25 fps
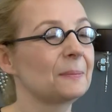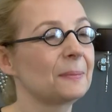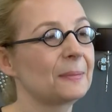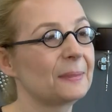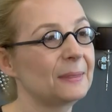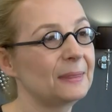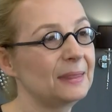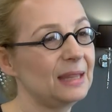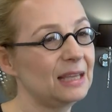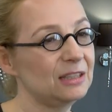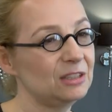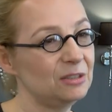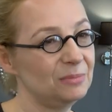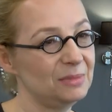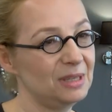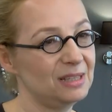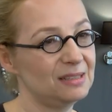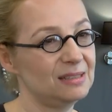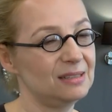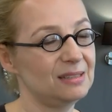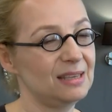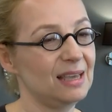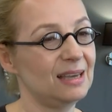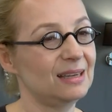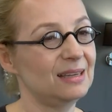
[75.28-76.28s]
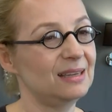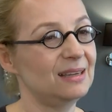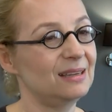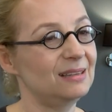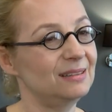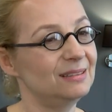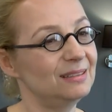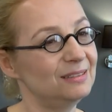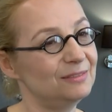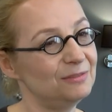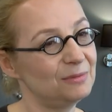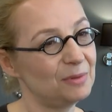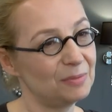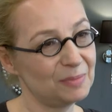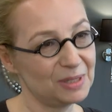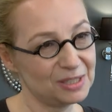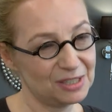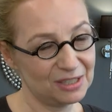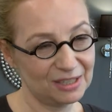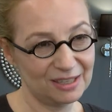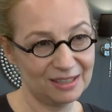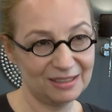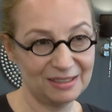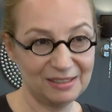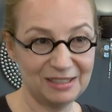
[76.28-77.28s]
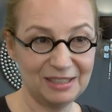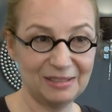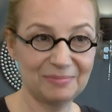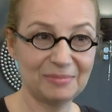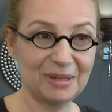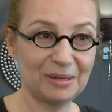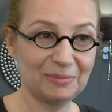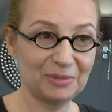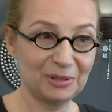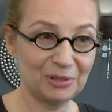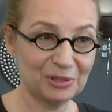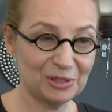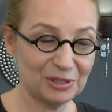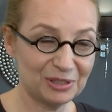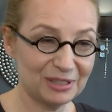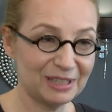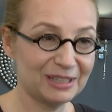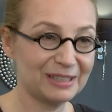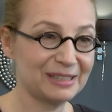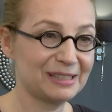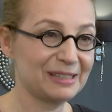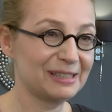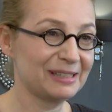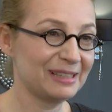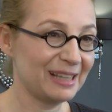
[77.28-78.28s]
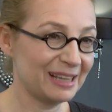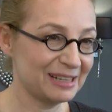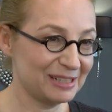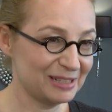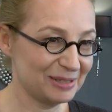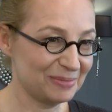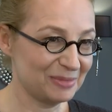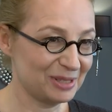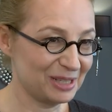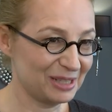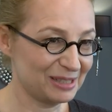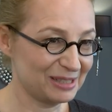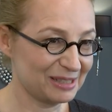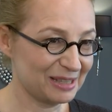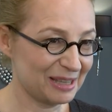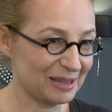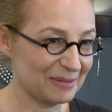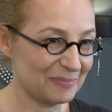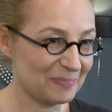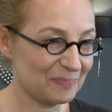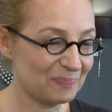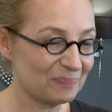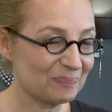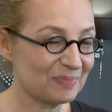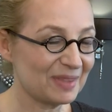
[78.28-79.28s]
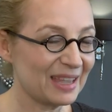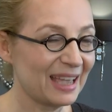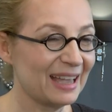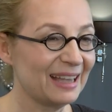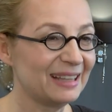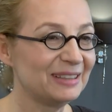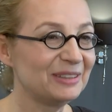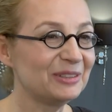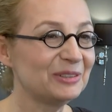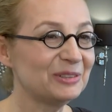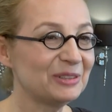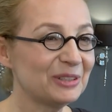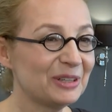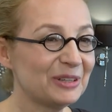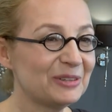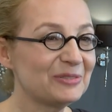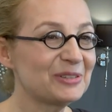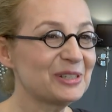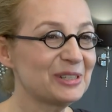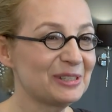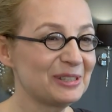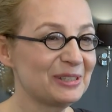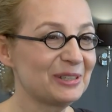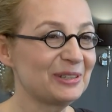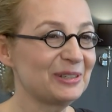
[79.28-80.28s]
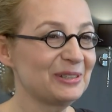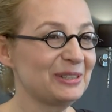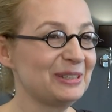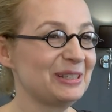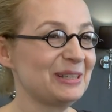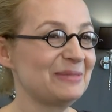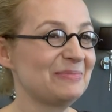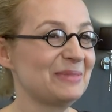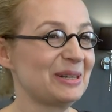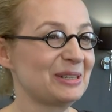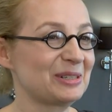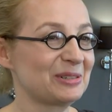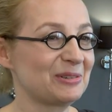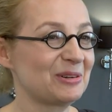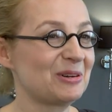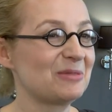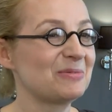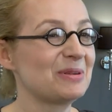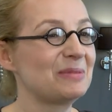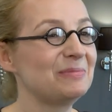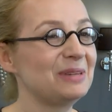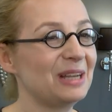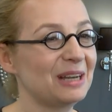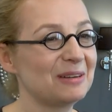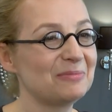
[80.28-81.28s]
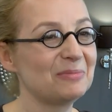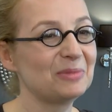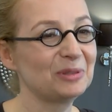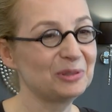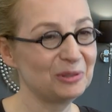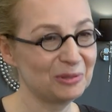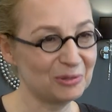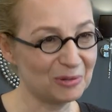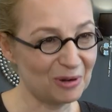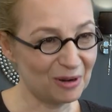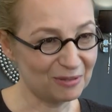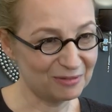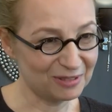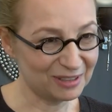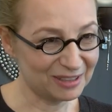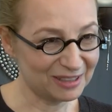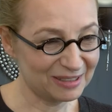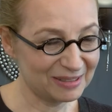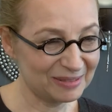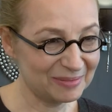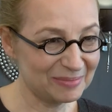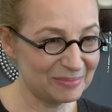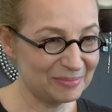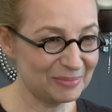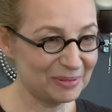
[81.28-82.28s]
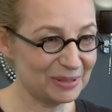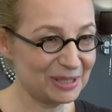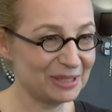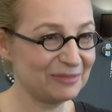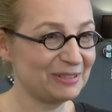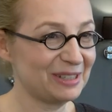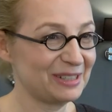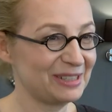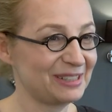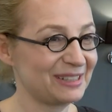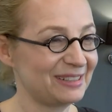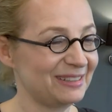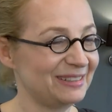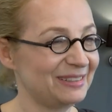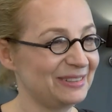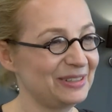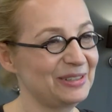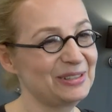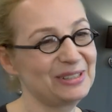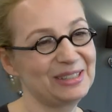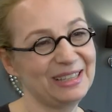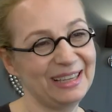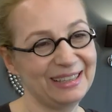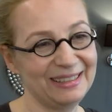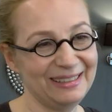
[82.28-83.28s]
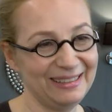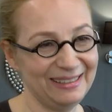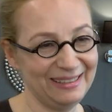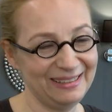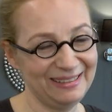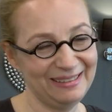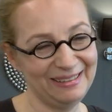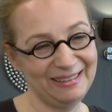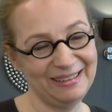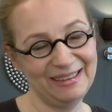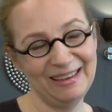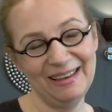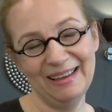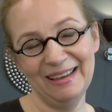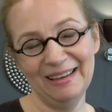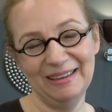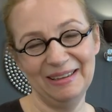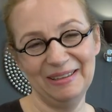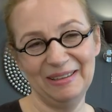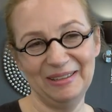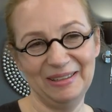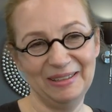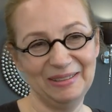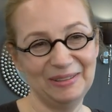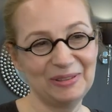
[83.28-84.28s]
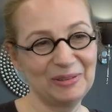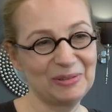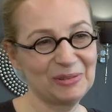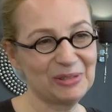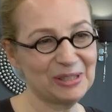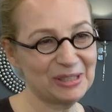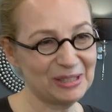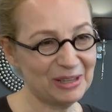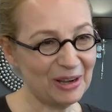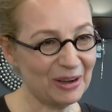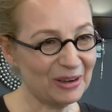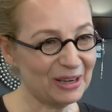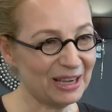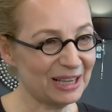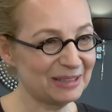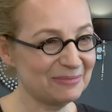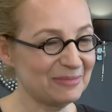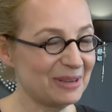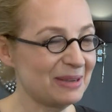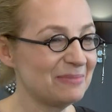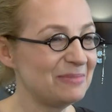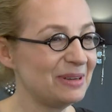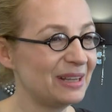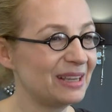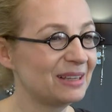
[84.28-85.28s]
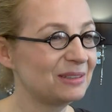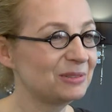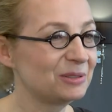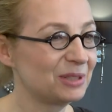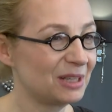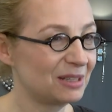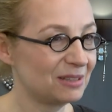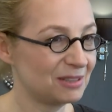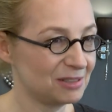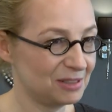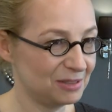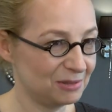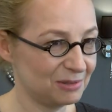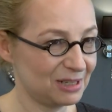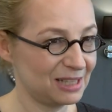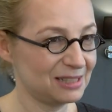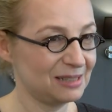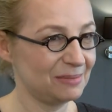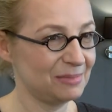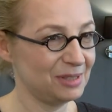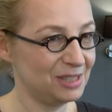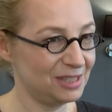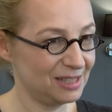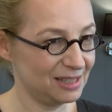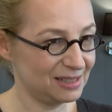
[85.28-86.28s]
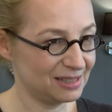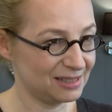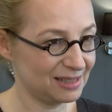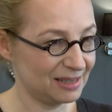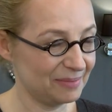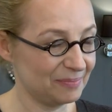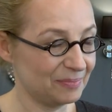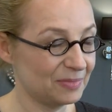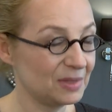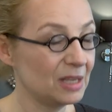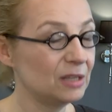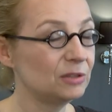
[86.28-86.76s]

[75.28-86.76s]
Natomiast jak w momencie, kiedy mamy do czynienia ze starszym dzieckiem, no to wszyscy rodzice marzą o meblach modułowych ponieważ to jest taki e, no już slogan, meble, które rosną razem z dzieckiem.